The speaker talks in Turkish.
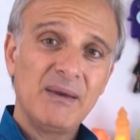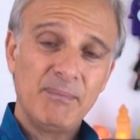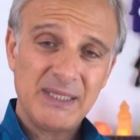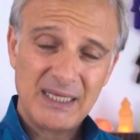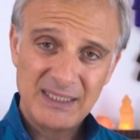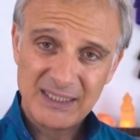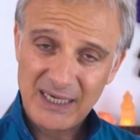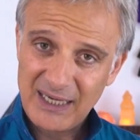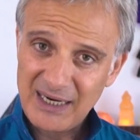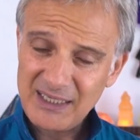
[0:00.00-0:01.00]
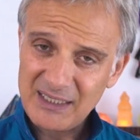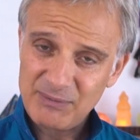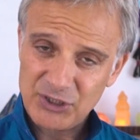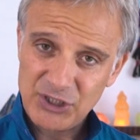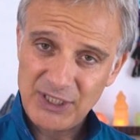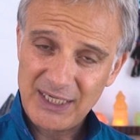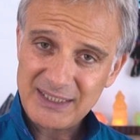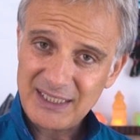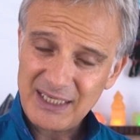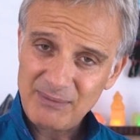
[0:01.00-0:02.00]
bedendeki herhangi bir şeyi
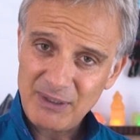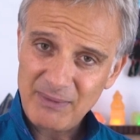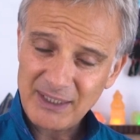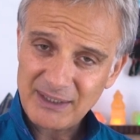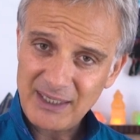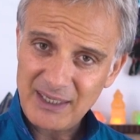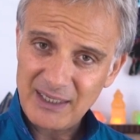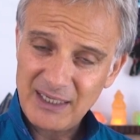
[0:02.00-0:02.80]
etkileyebilmekte